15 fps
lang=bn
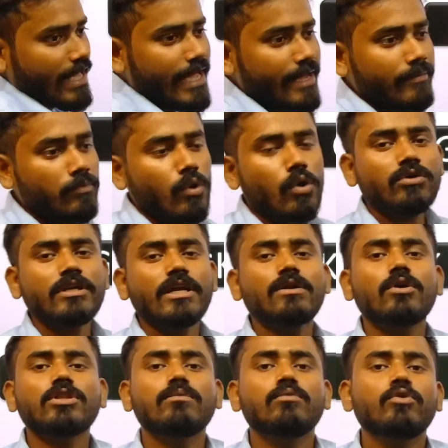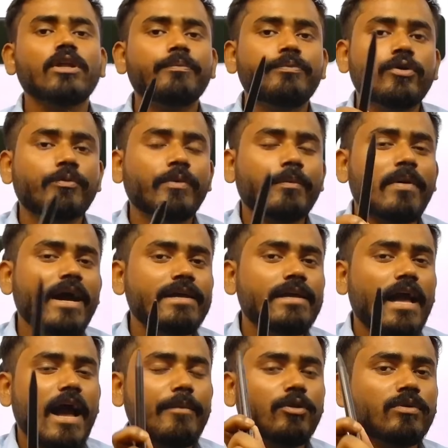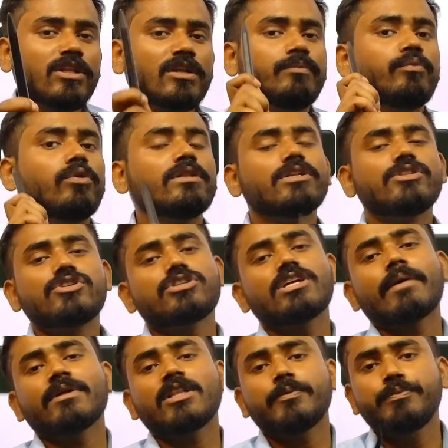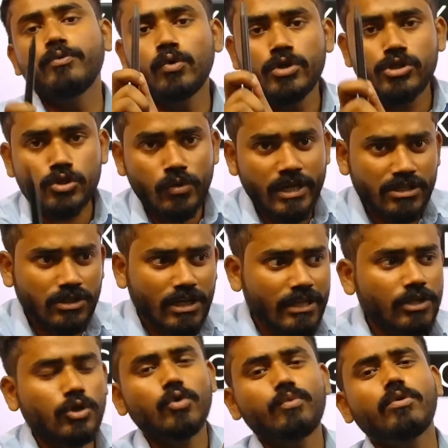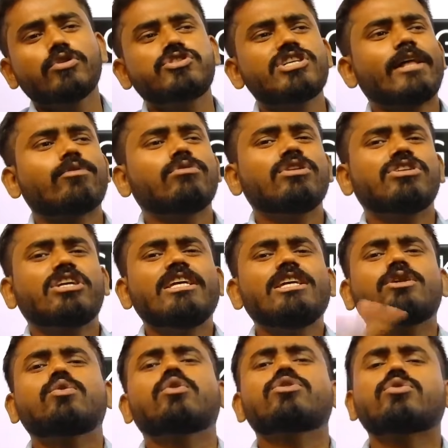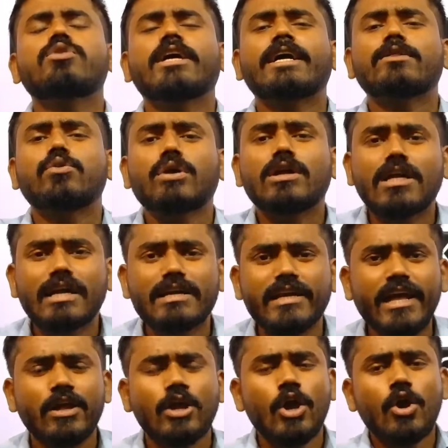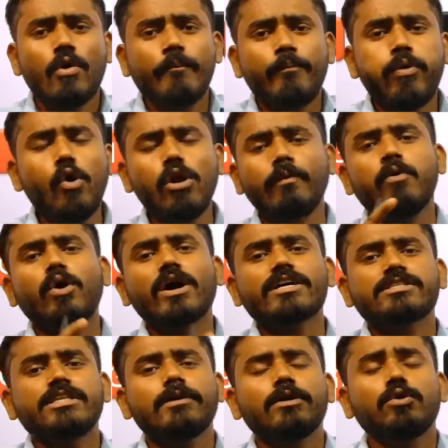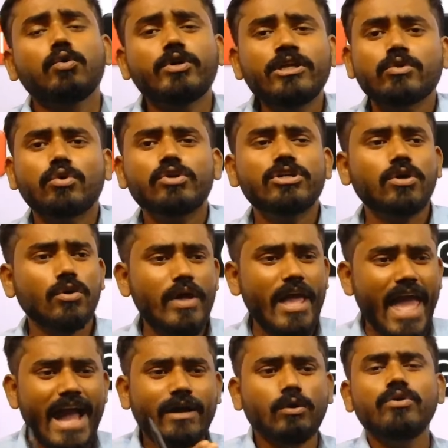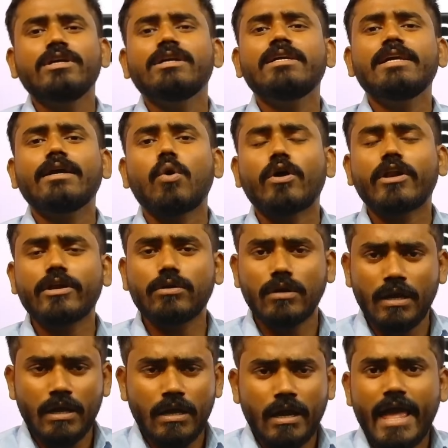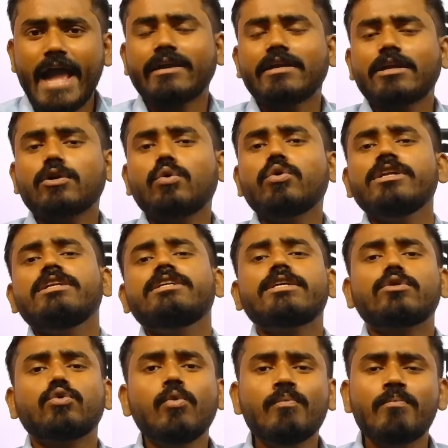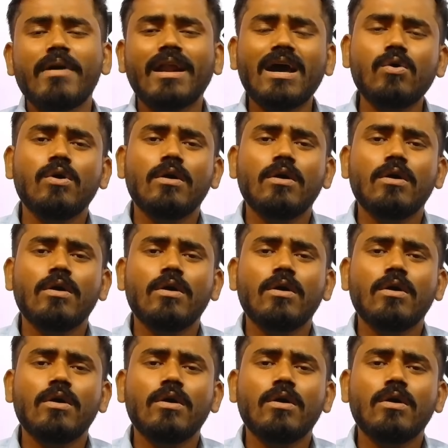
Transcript: এই লোকটার কথা মনে পড়বে ভাই আমি তোমাদের বলে দিচ্ছি যারা আমাদের পূর্ণ স্টুডেন্ট আছে তাদেরকেও বলছি এতদিন কি করেছো দেখার দরকার নেই ফুল ফোকাসে রুটিন তৈরি করো এখনই গিয়ে ঘরের একটা কোণে নিজের রুম বানাও